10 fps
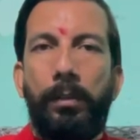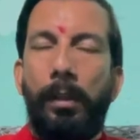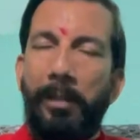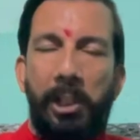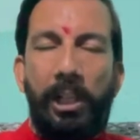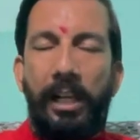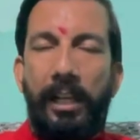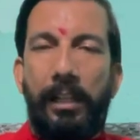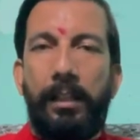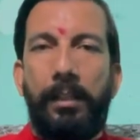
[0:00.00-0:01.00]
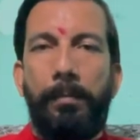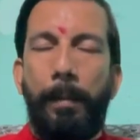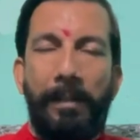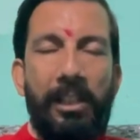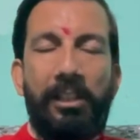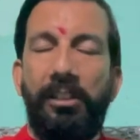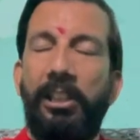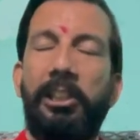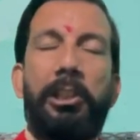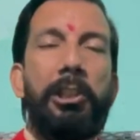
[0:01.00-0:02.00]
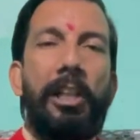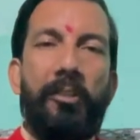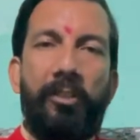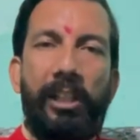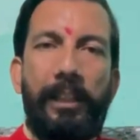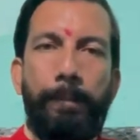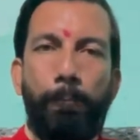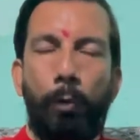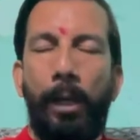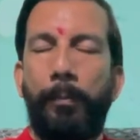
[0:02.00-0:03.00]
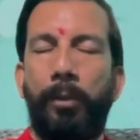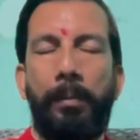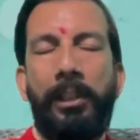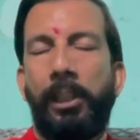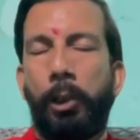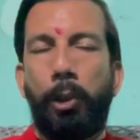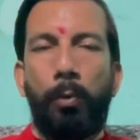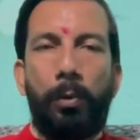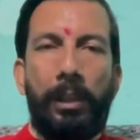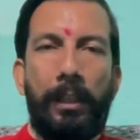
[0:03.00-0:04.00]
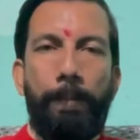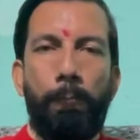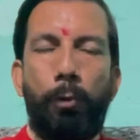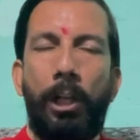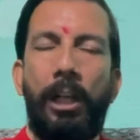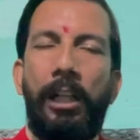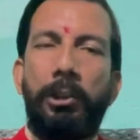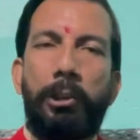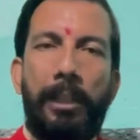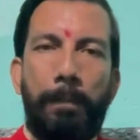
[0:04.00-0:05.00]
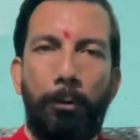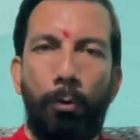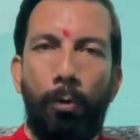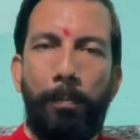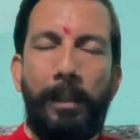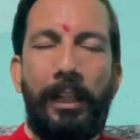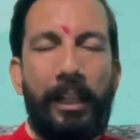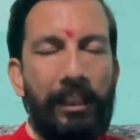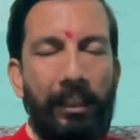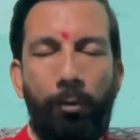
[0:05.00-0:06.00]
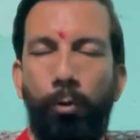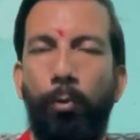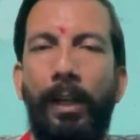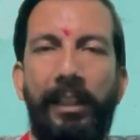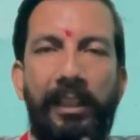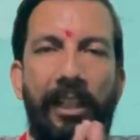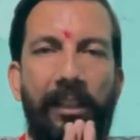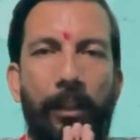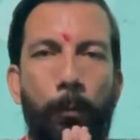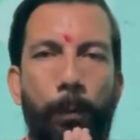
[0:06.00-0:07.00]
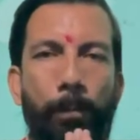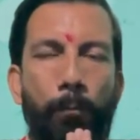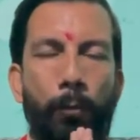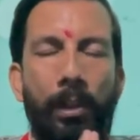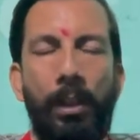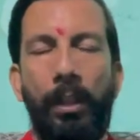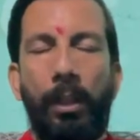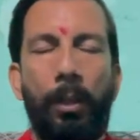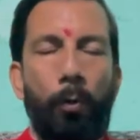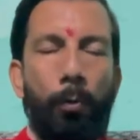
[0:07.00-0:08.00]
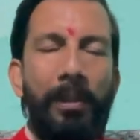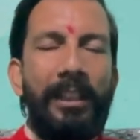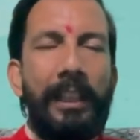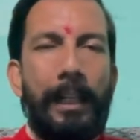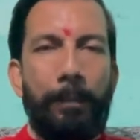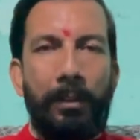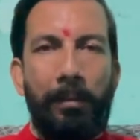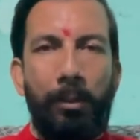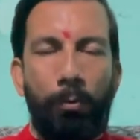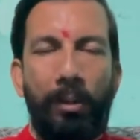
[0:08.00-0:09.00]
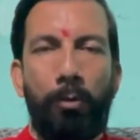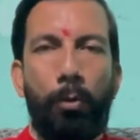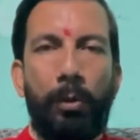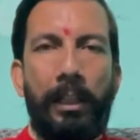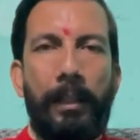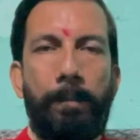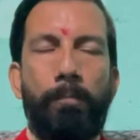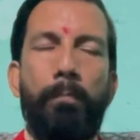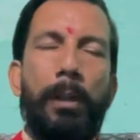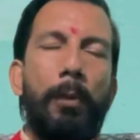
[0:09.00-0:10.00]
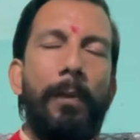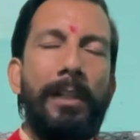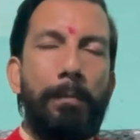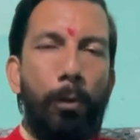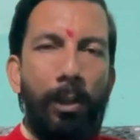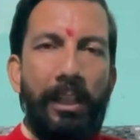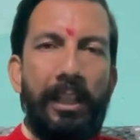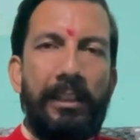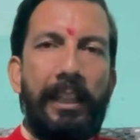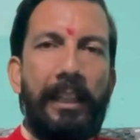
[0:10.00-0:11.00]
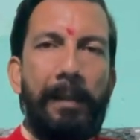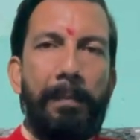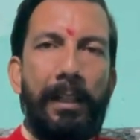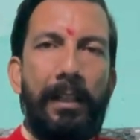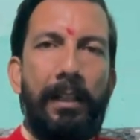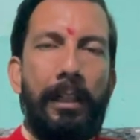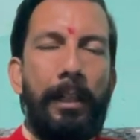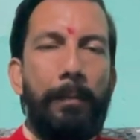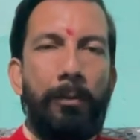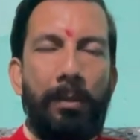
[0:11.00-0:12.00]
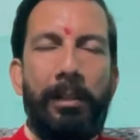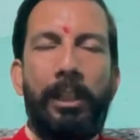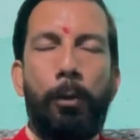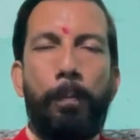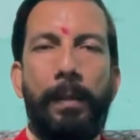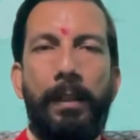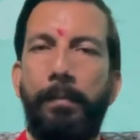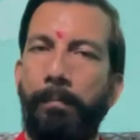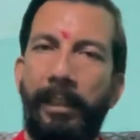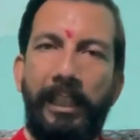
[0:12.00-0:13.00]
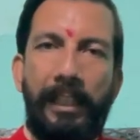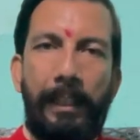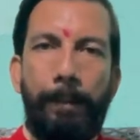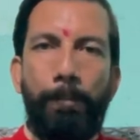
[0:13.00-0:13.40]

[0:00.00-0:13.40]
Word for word: नमस्कार मैं पंडित नितिन शास्त्री आप सभी दर्शकों का आज के एपिसोड पर हार्दिक स्वागत करता हूं उम्मीद है आप सभी स्वस्थ होंगे भगवान भोलेनाथ की कृपा आप सभी के ऊपर बनी रहे